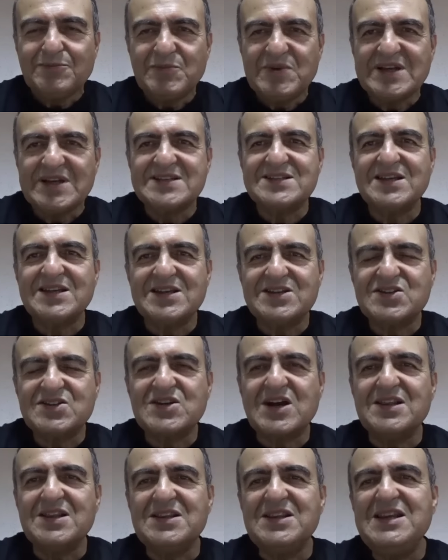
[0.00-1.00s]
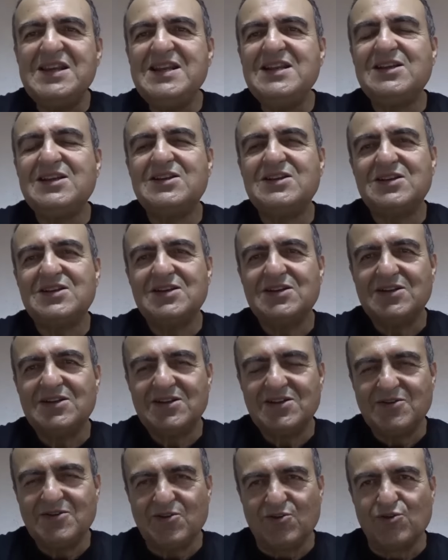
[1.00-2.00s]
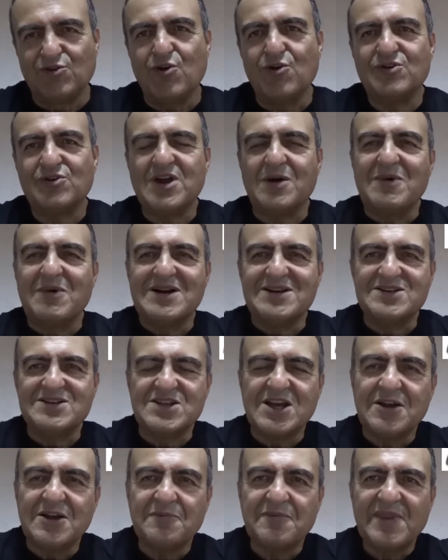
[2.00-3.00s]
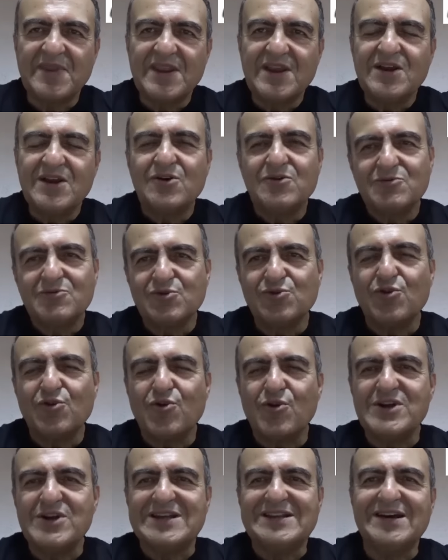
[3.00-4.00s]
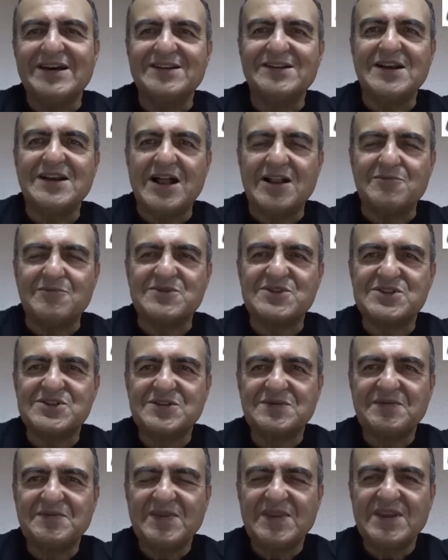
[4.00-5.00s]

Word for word: piyasaya çıkan ilk Glock tabanca Glock 17 adını almış.